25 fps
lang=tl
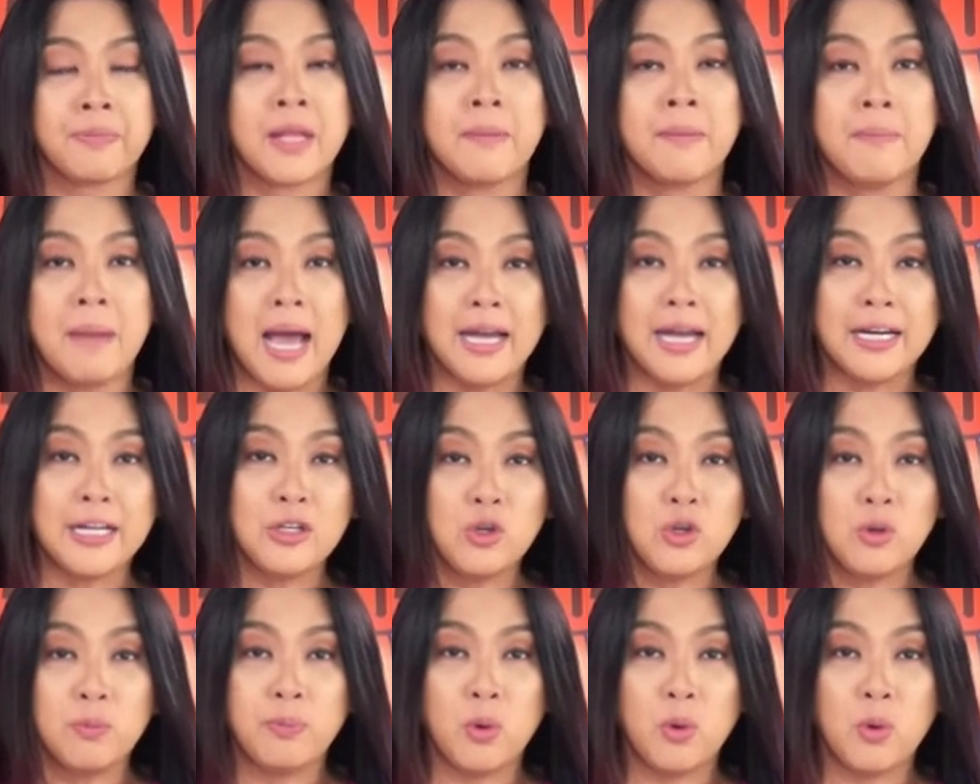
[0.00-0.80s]

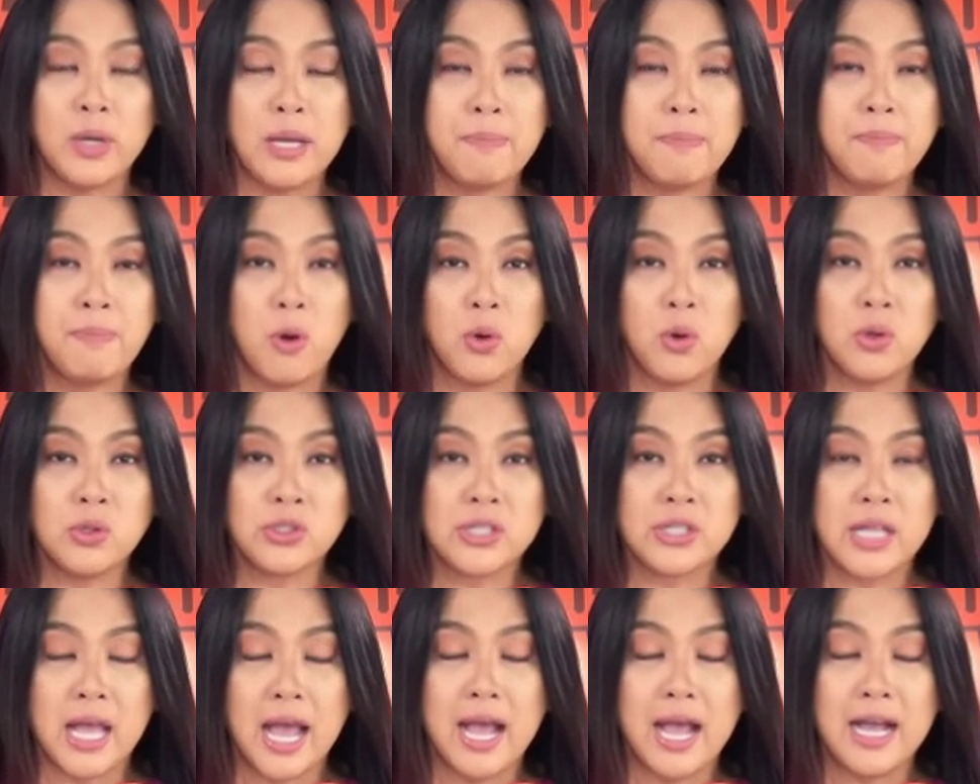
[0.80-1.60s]
Maari nyo pong
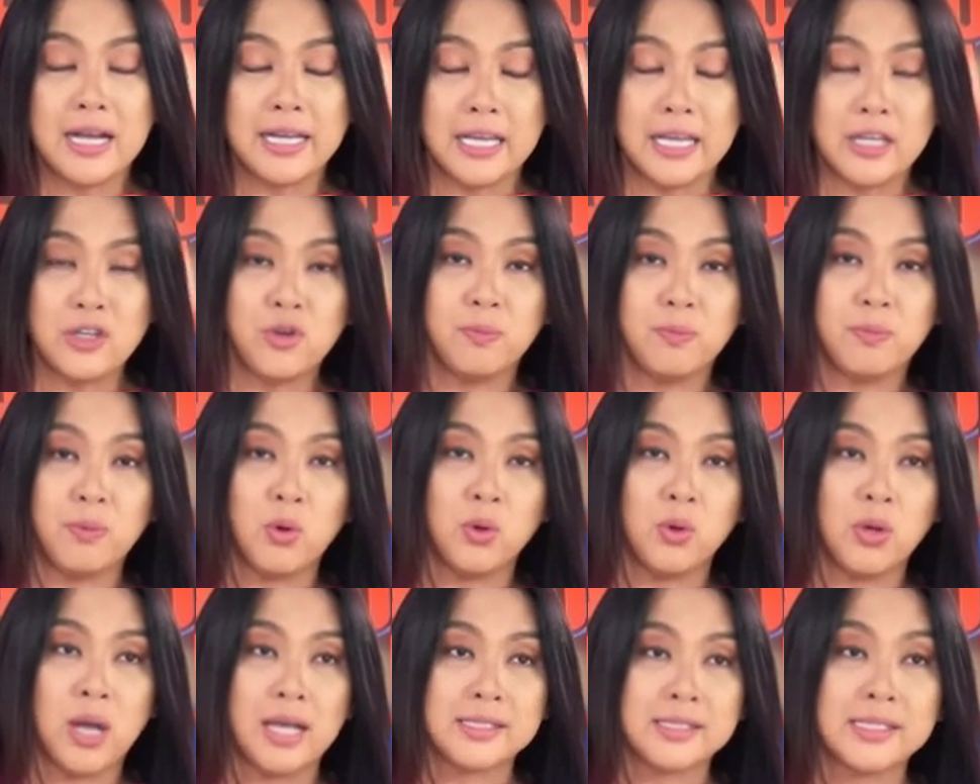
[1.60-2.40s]
i-post ang inyo
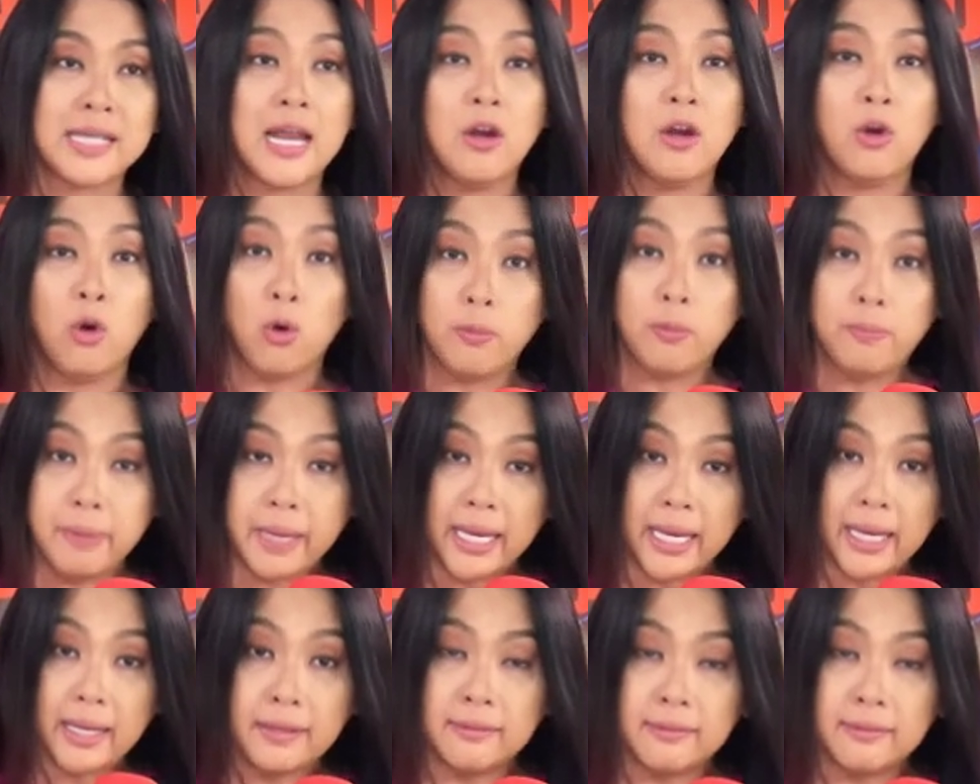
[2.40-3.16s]
pong uh, saloobin,